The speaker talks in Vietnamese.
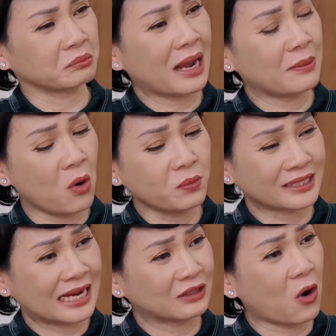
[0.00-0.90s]
Mai mốt
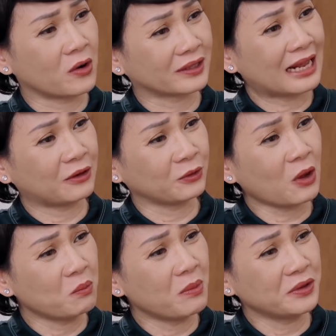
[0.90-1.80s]
sanh con ra là nó
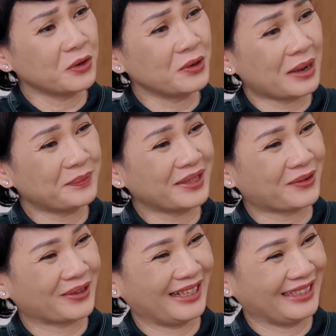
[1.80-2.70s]
thông minh dữ lắm á
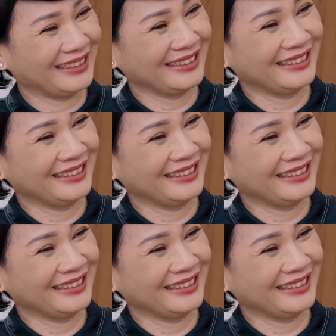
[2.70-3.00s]
con ha.